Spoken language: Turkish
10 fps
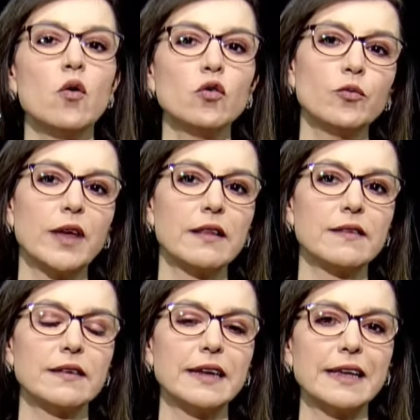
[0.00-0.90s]
onu bir
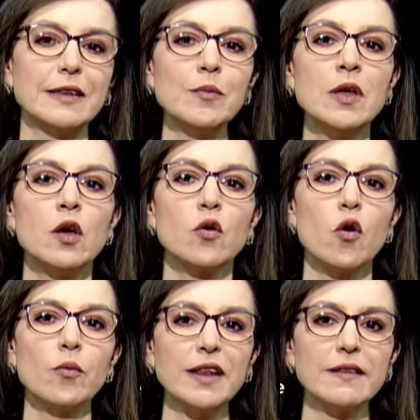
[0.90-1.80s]
hatırlayalım.
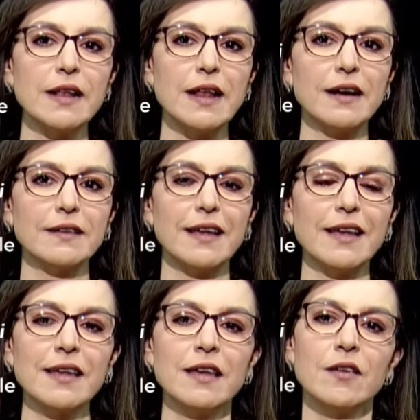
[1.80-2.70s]

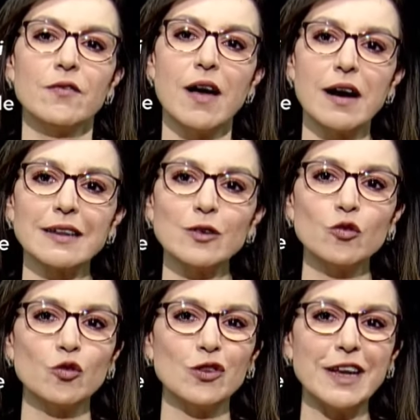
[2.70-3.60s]
Komünitelerde farklı
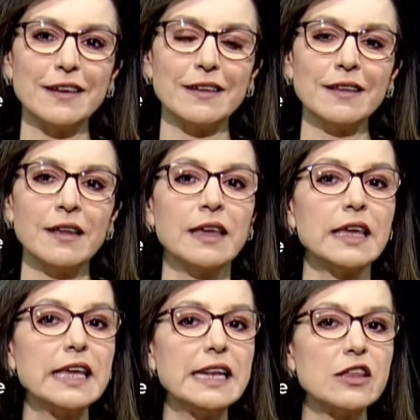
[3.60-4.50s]
türlerin
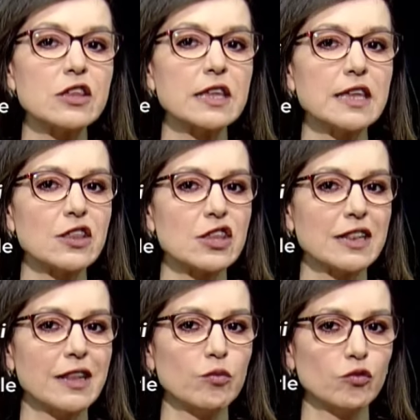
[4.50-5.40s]
ilişki
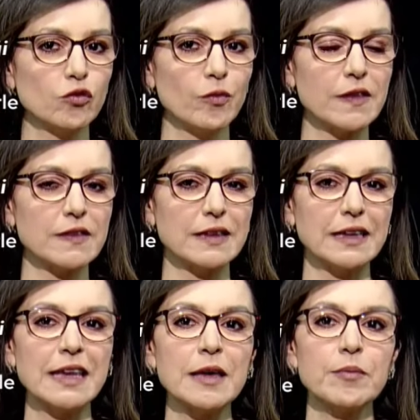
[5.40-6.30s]
içinde
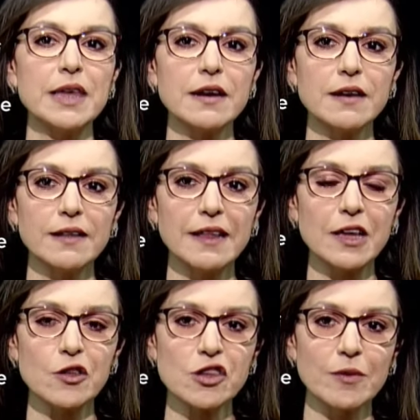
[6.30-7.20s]
bulunması, bir arada
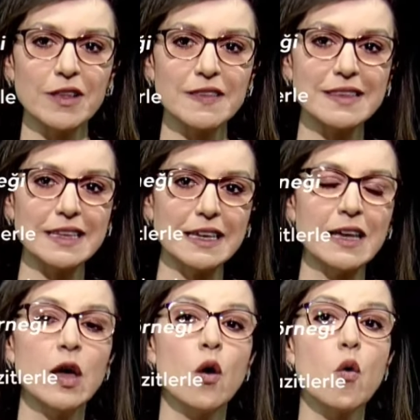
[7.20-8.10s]

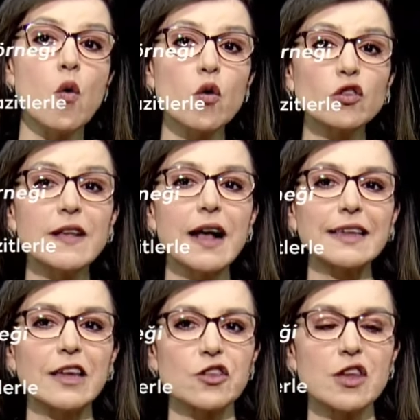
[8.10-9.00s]
yaşaması,
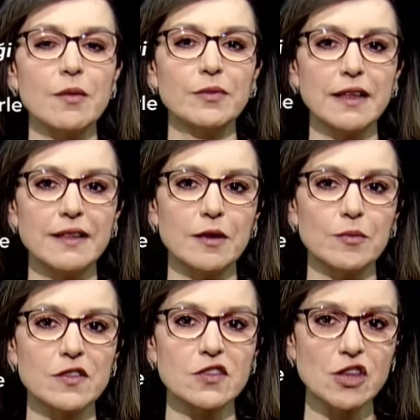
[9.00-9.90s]
ortak yaşam
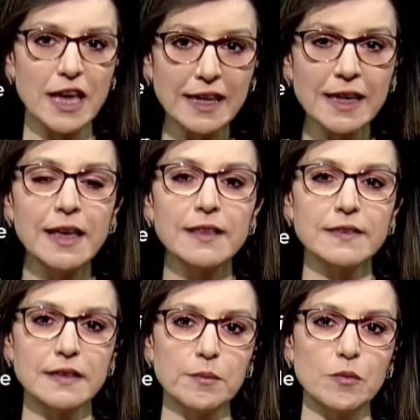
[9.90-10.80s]
dediğimiz şey
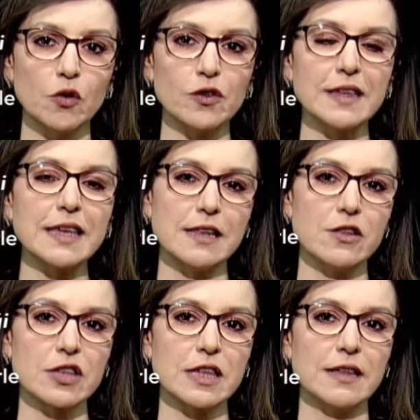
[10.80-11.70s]
simbiyotik
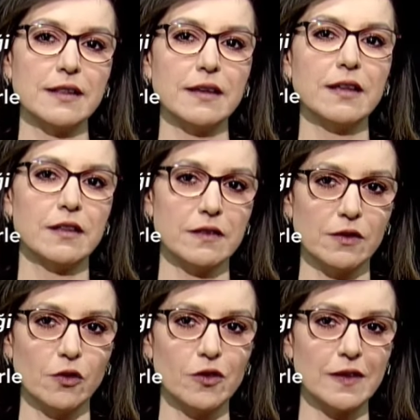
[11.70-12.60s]
ilişkiydi
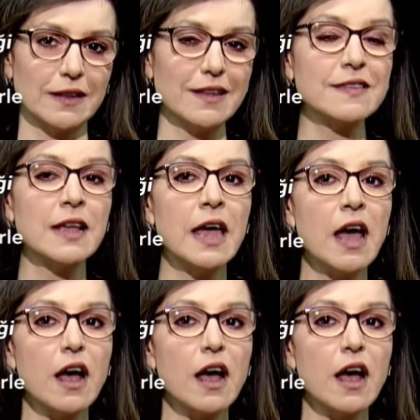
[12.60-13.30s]
hatırlıyorsanız.